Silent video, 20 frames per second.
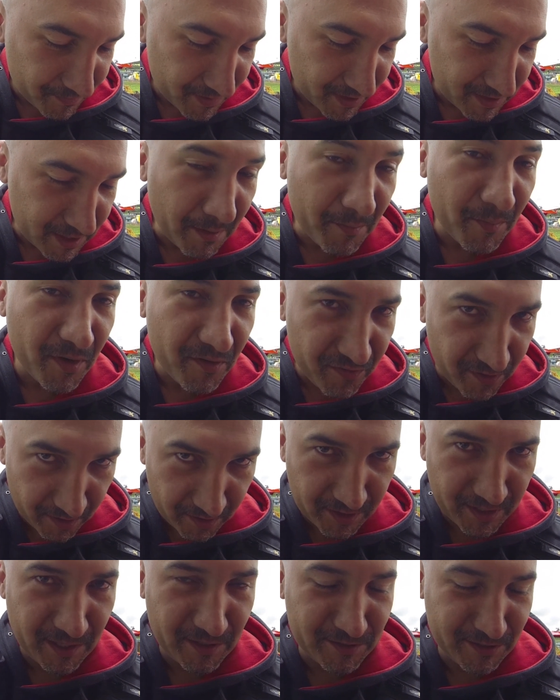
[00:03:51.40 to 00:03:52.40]
estamos en
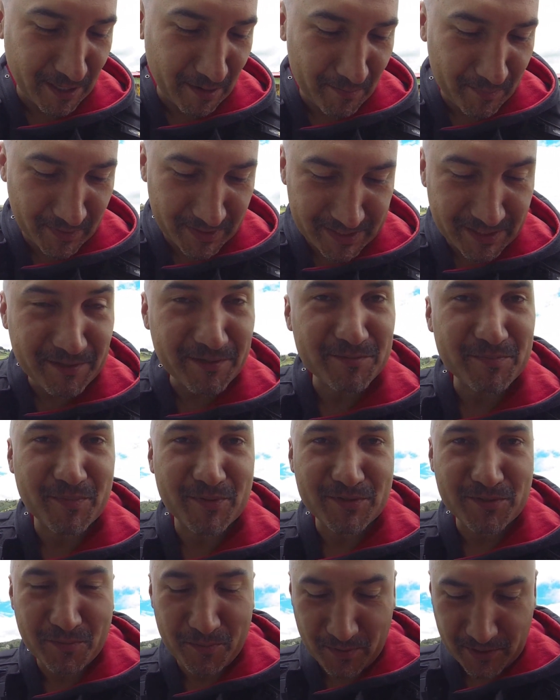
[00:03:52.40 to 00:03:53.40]
favor de los campesinos,
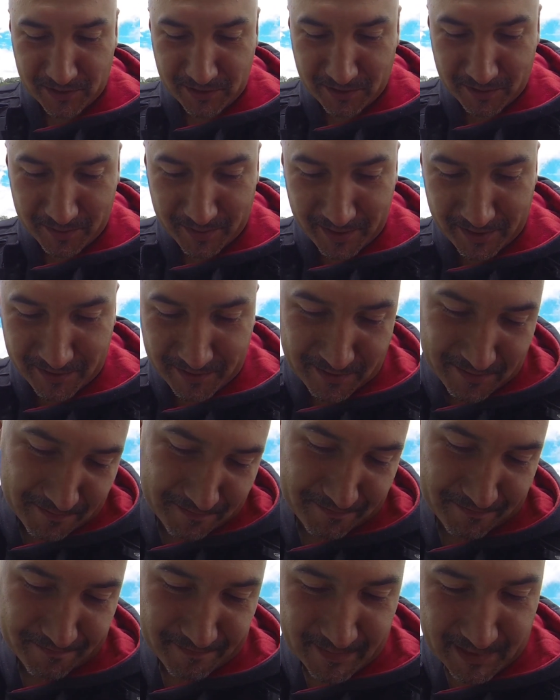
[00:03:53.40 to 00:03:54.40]
por supuesto, pero
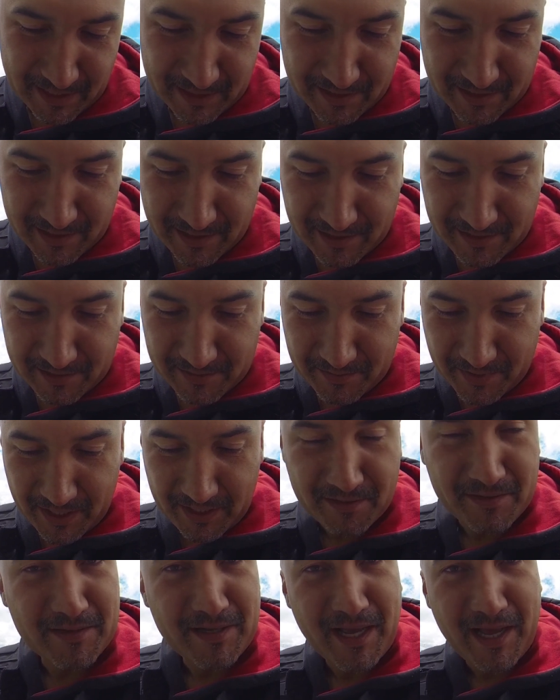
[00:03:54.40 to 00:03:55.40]

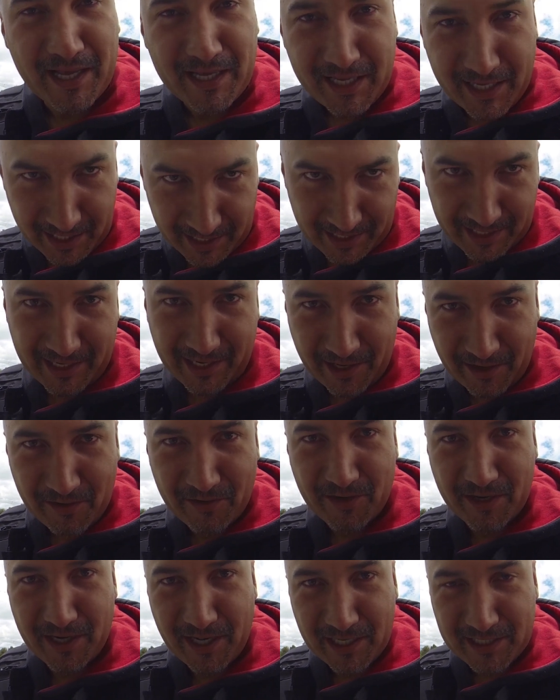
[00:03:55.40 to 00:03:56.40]
hay que
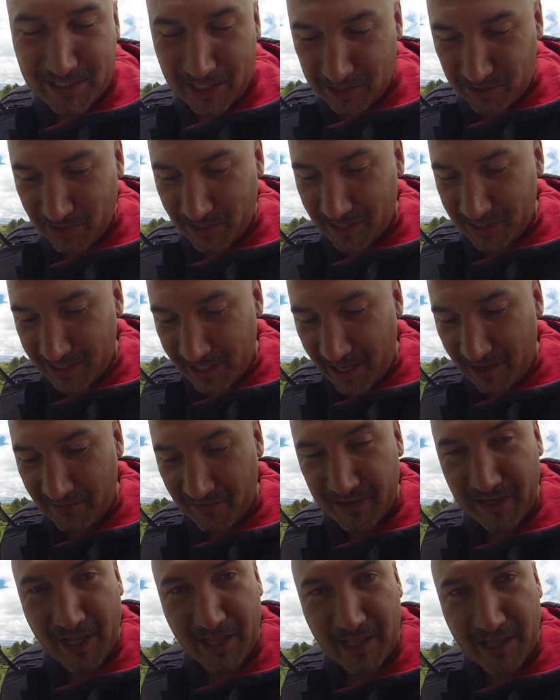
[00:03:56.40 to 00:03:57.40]
recoger las tachuelitas al
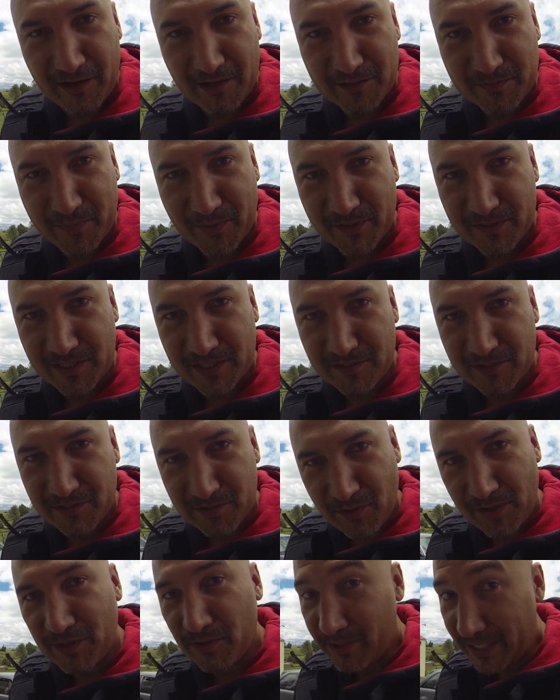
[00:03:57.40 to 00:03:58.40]
final de los
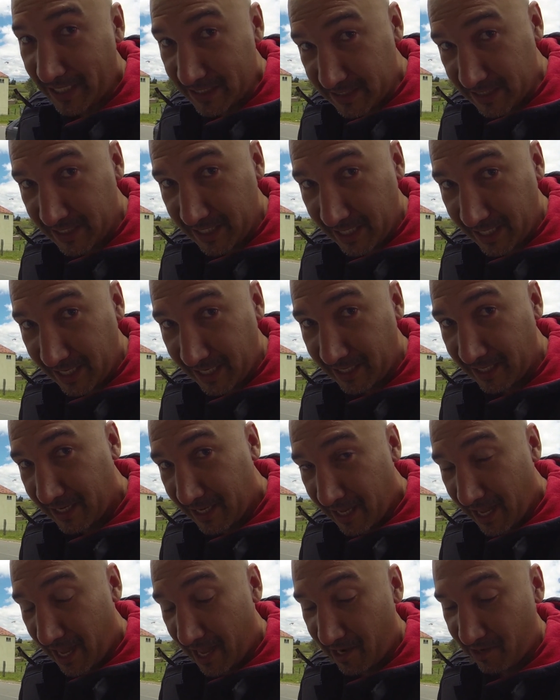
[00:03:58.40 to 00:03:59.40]
procesos cuando ya se llegan
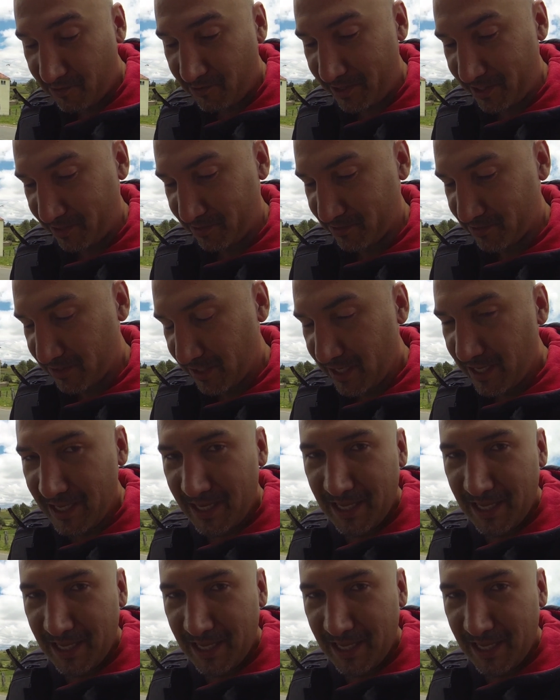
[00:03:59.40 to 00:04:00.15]
a acuerdos.